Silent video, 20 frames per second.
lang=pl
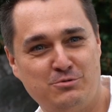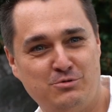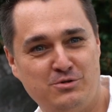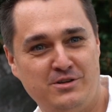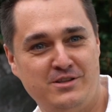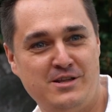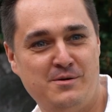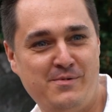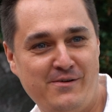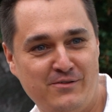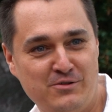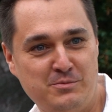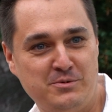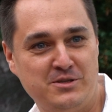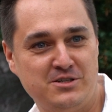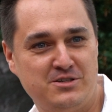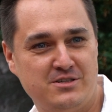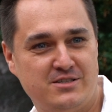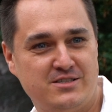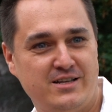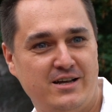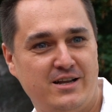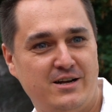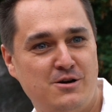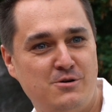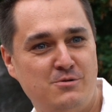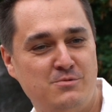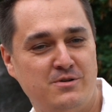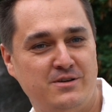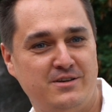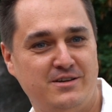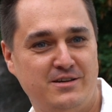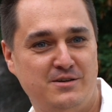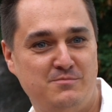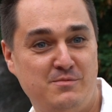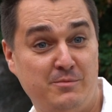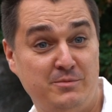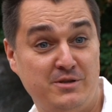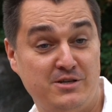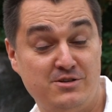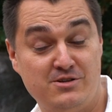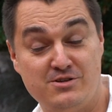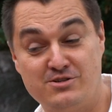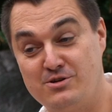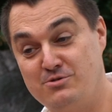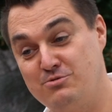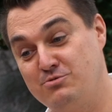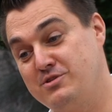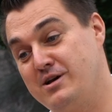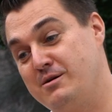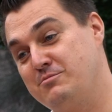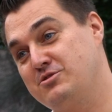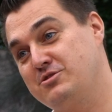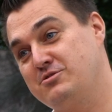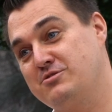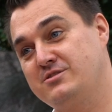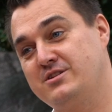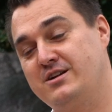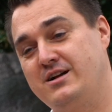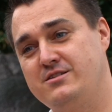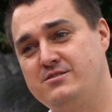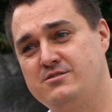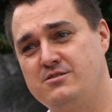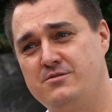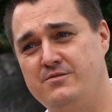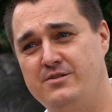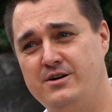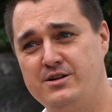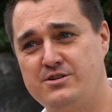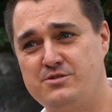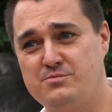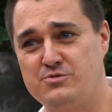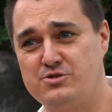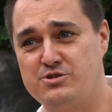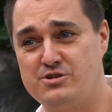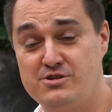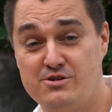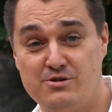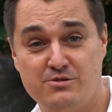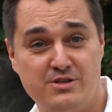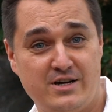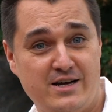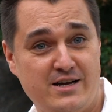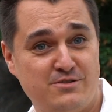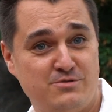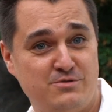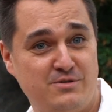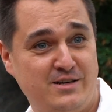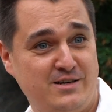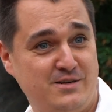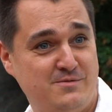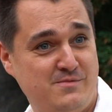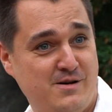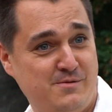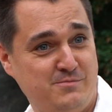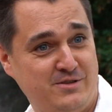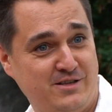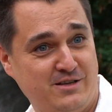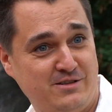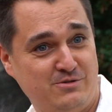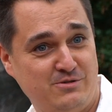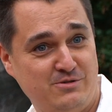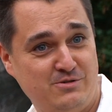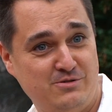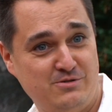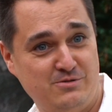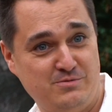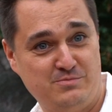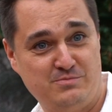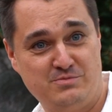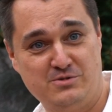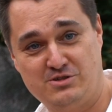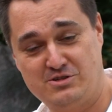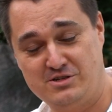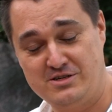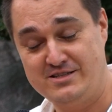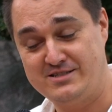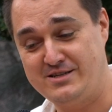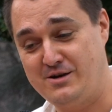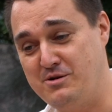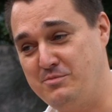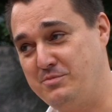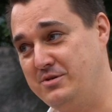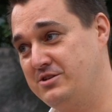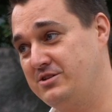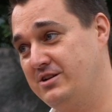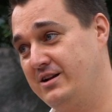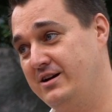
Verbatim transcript: który na pewno będę się starał, mam nadzieję, że uda mi się to zrealizować, może nie od razu, ale mamy na to jeszcze niecałe 5